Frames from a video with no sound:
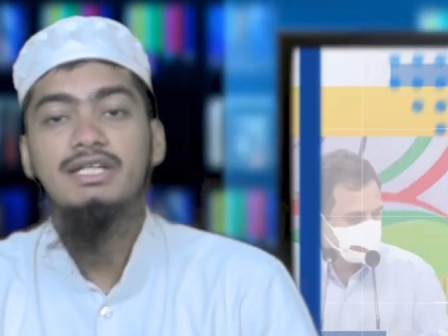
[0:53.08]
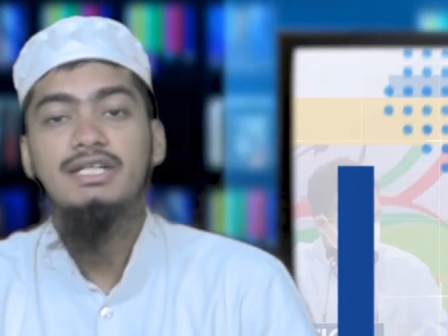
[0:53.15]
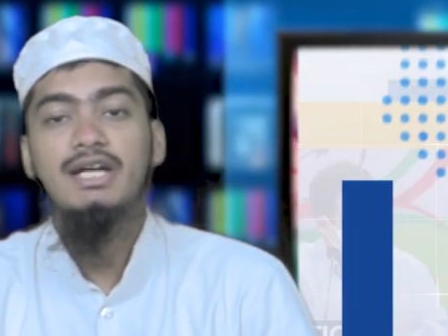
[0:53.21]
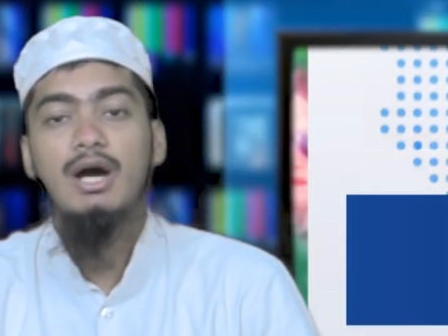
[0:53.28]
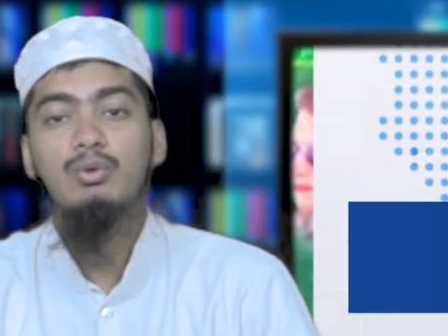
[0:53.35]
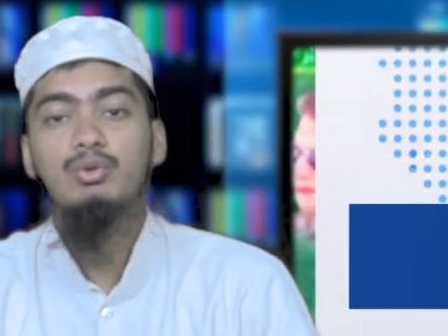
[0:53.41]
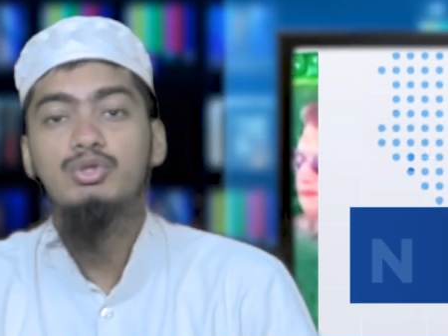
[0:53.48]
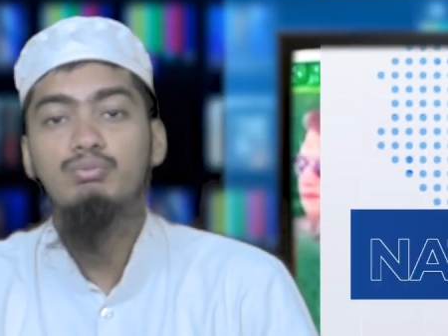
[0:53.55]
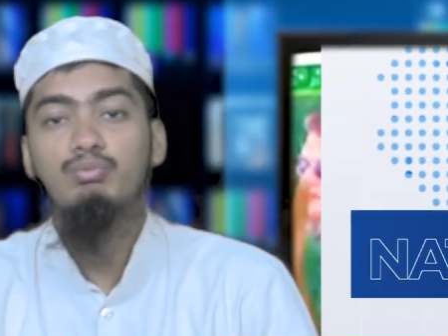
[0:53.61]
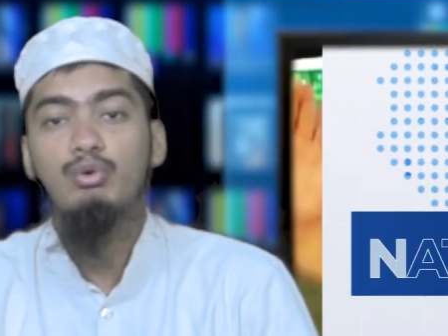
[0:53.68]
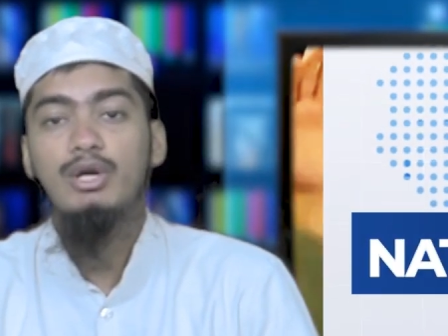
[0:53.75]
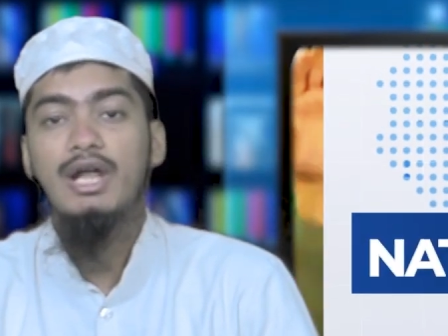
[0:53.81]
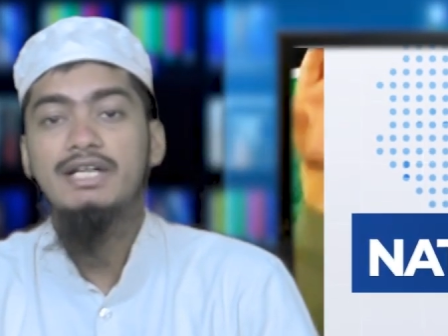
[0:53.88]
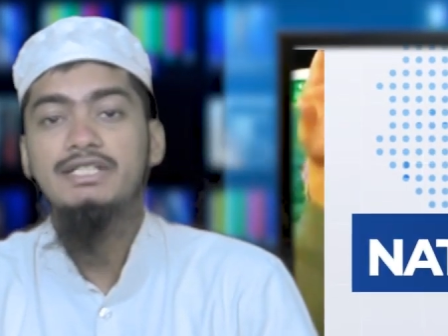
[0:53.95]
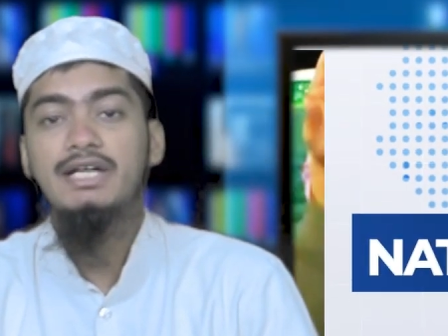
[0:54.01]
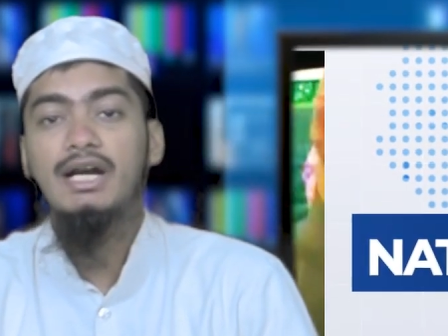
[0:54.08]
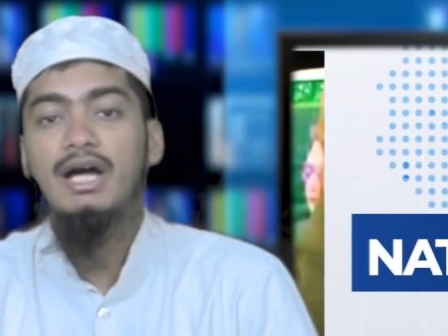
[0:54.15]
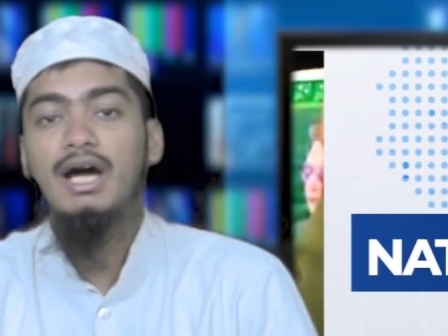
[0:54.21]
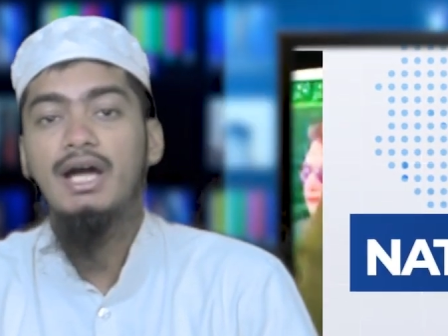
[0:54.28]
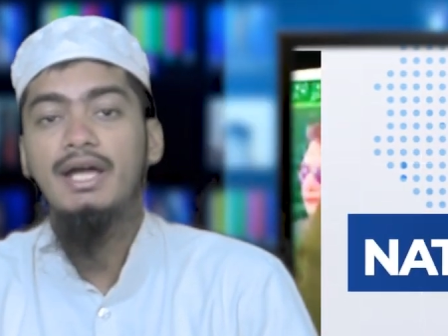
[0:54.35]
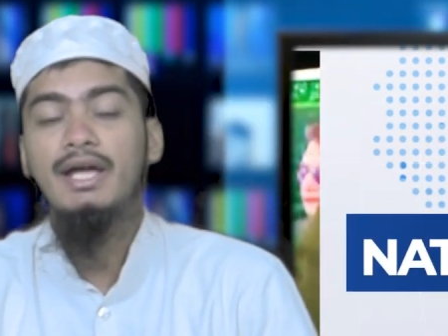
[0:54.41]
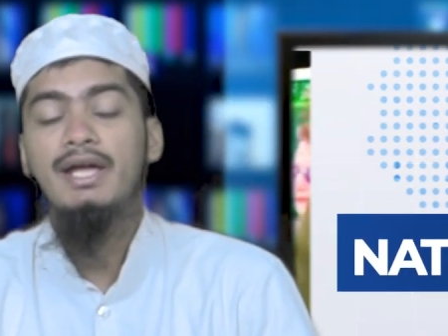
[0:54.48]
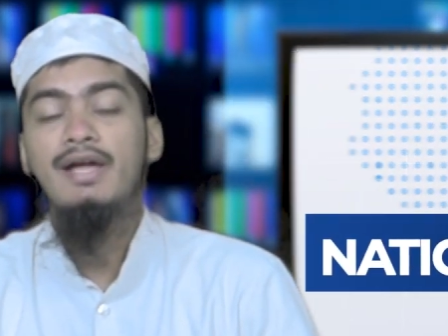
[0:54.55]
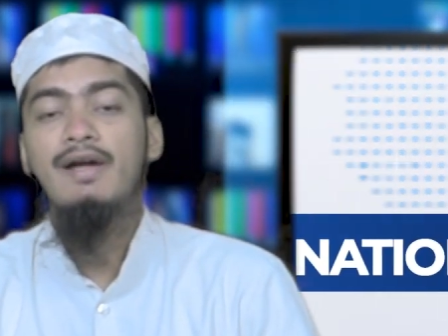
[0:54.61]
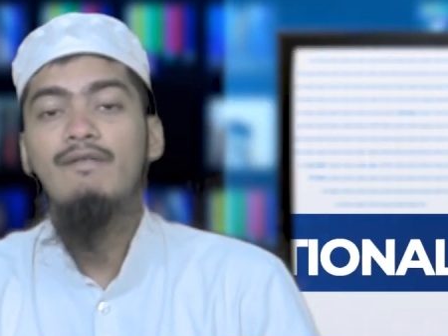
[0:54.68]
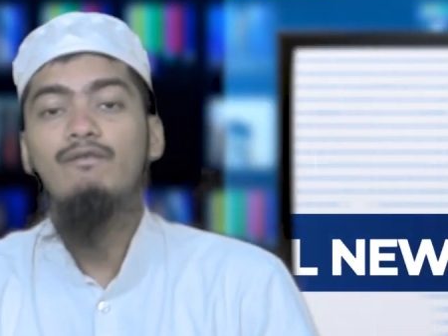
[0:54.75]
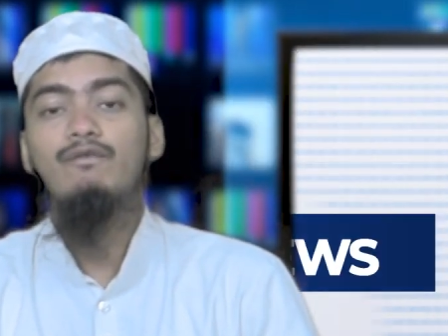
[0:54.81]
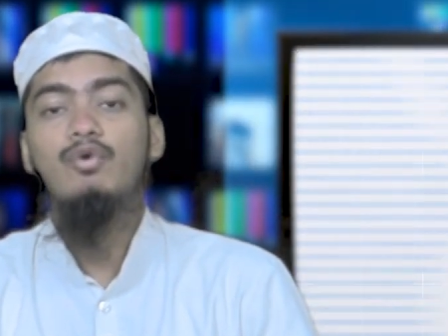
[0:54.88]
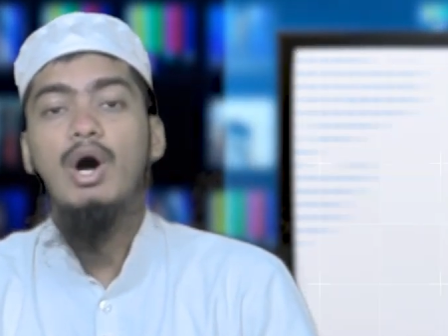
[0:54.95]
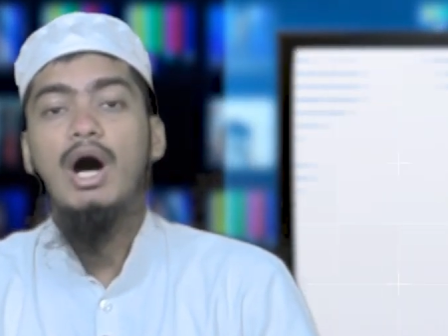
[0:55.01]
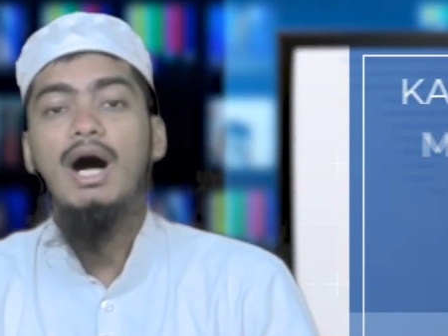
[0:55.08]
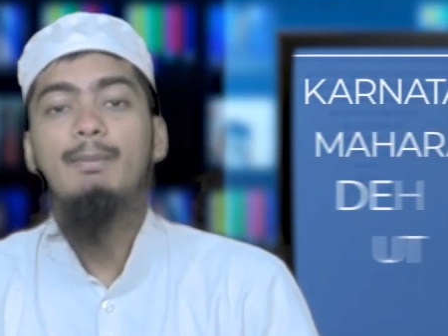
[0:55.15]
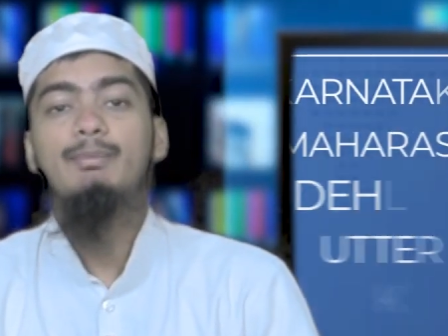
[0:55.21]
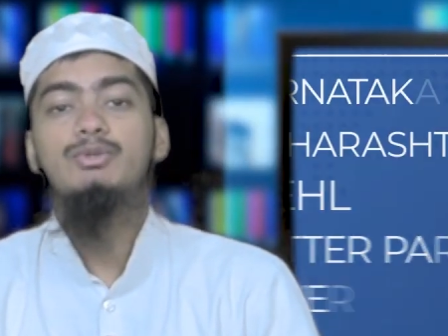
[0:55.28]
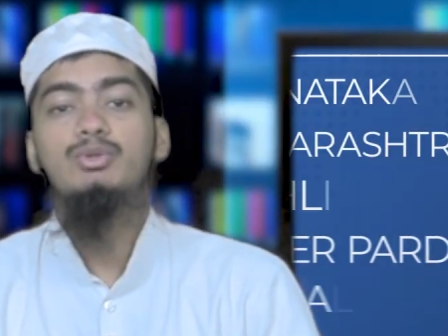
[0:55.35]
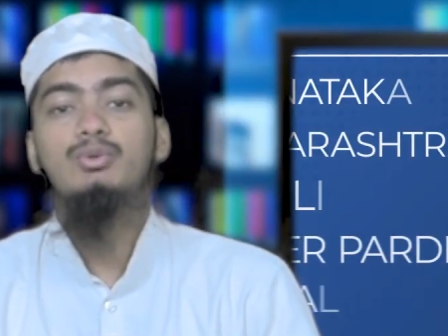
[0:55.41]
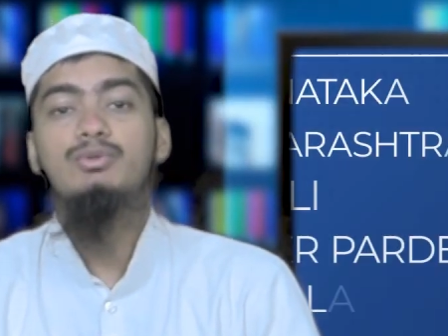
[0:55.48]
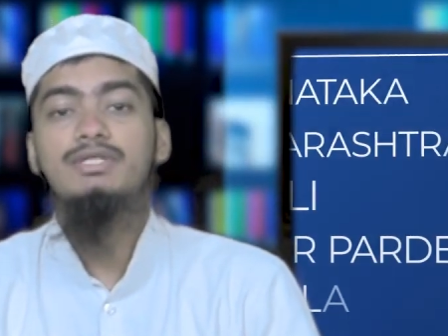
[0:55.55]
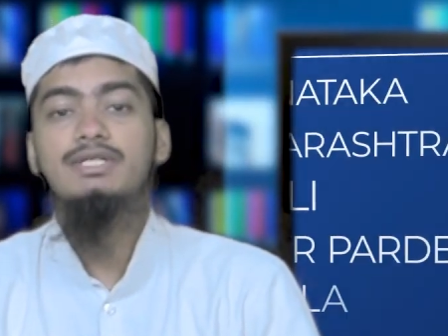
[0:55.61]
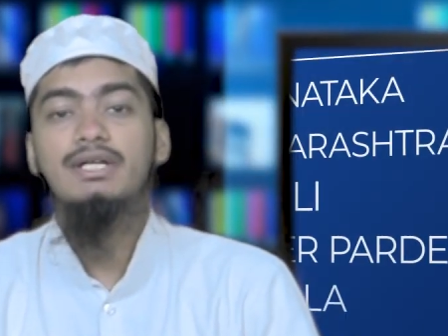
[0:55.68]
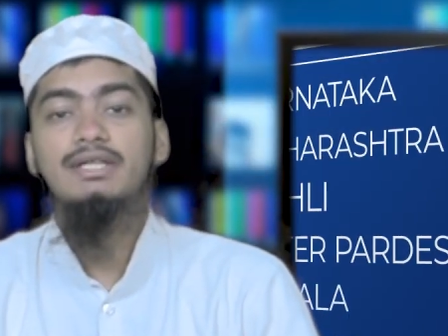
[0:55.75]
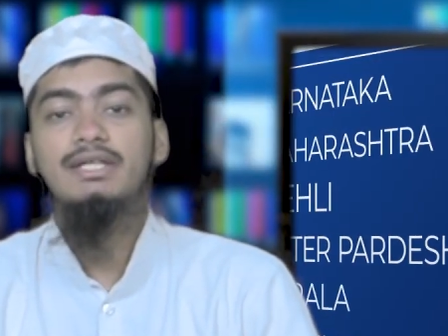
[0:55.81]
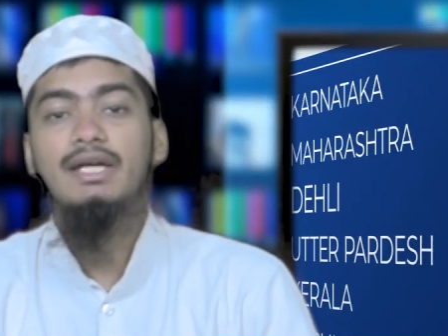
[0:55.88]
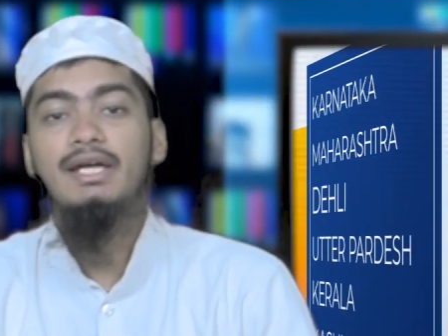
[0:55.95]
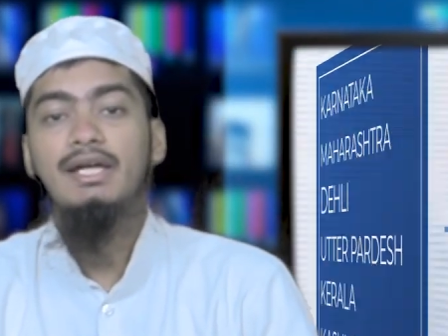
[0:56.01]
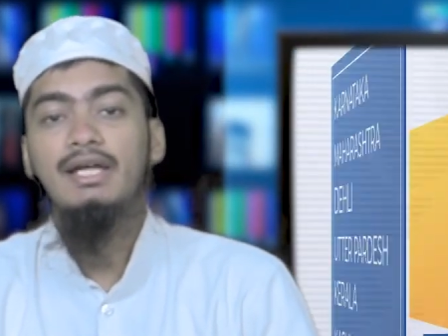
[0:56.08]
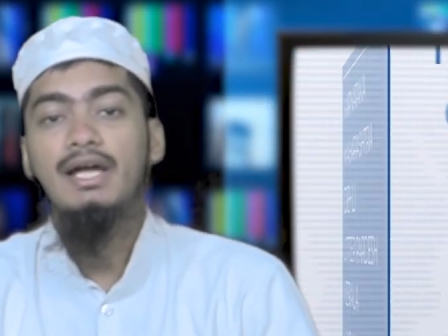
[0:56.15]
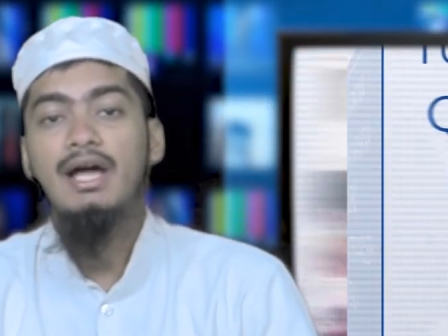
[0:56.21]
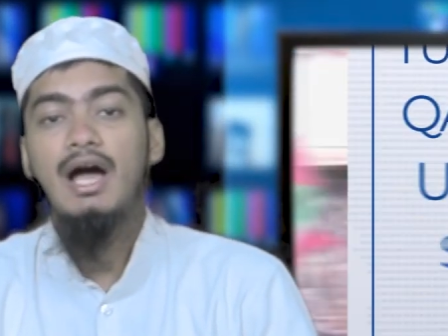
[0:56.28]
क्या कुछ बोला जा रहा है वो आप सुन सकते हैं